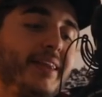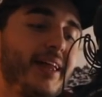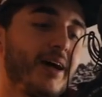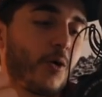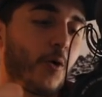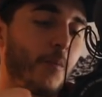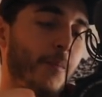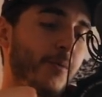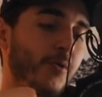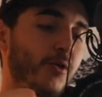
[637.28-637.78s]
Mettez
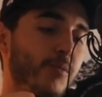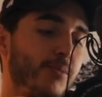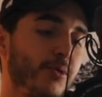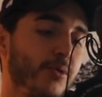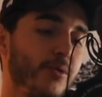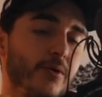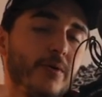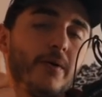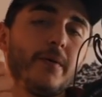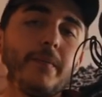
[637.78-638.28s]
un gros pouce
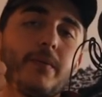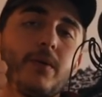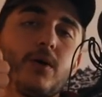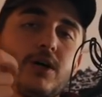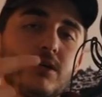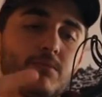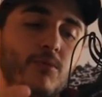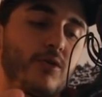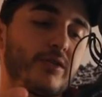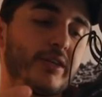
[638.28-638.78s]
bleu,
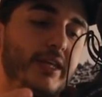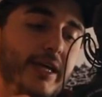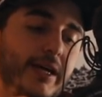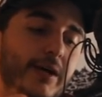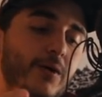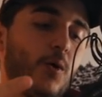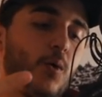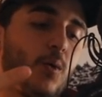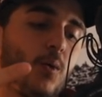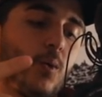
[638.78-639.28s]

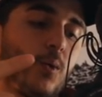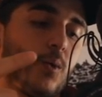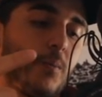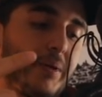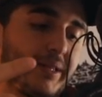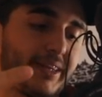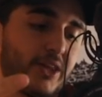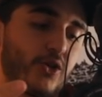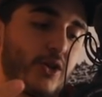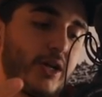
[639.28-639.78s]
commentez, on
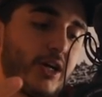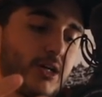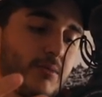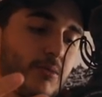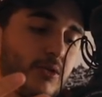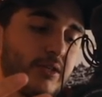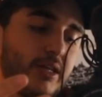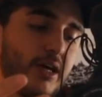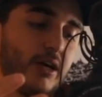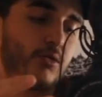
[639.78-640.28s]
partage dans les
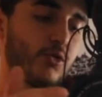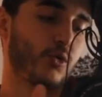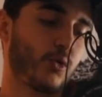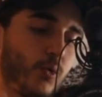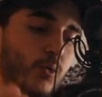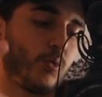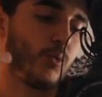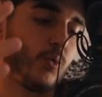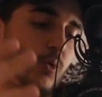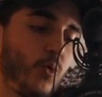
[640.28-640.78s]
commentaires,
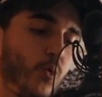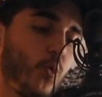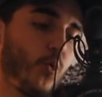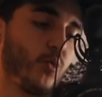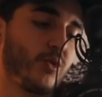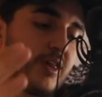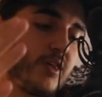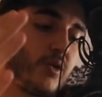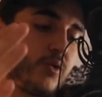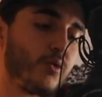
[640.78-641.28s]
donc on,
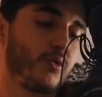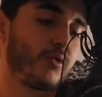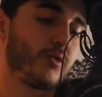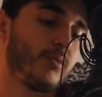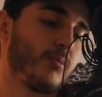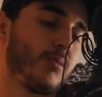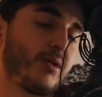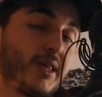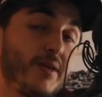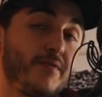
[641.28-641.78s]
on
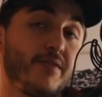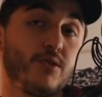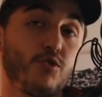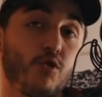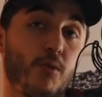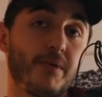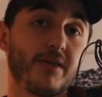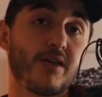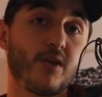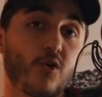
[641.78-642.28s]
discute. Moi, ça fait
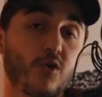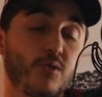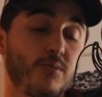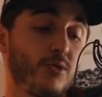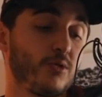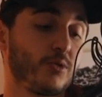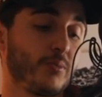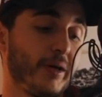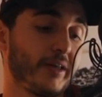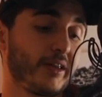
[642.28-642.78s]
toujours plaisir en ce
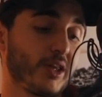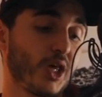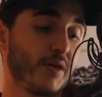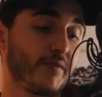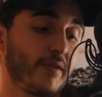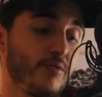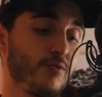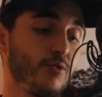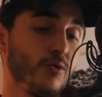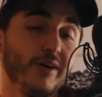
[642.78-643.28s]
moment de partager
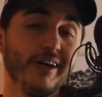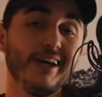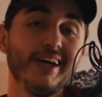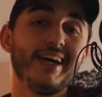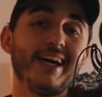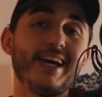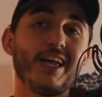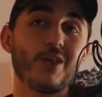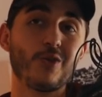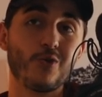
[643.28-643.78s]
avec vous.
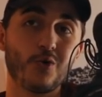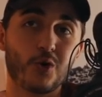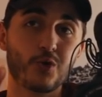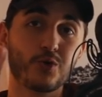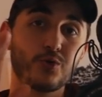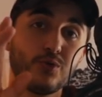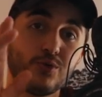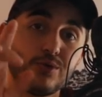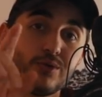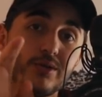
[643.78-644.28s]
Et
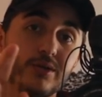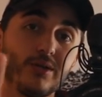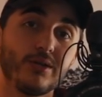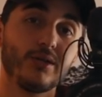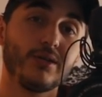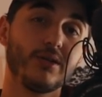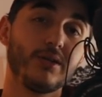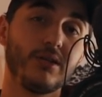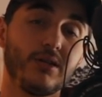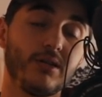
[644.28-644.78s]
surtout,
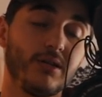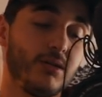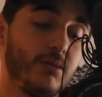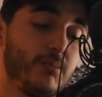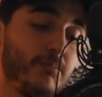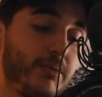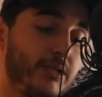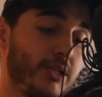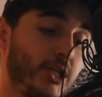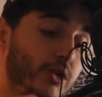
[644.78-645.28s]

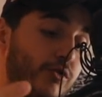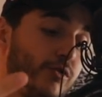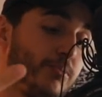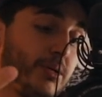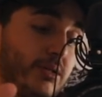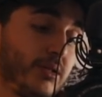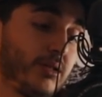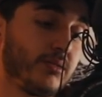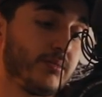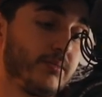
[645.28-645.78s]
partagez vos
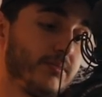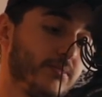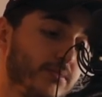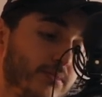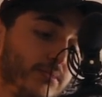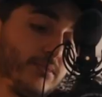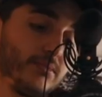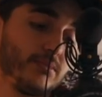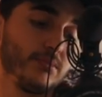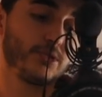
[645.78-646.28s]
potes, hein.
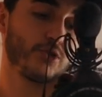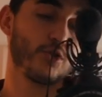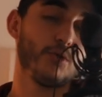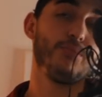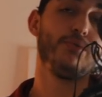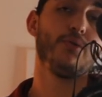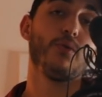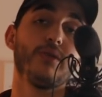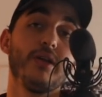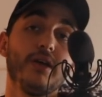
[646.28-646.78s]
Parce que
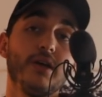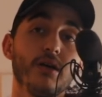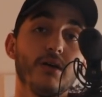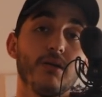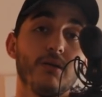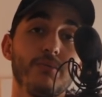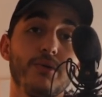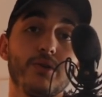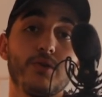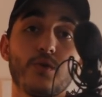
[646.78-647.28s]
plus on est,
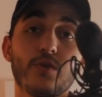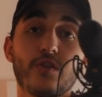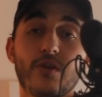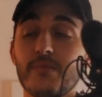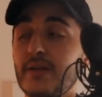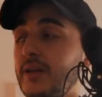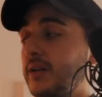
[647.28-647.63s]
euh, bientôt 100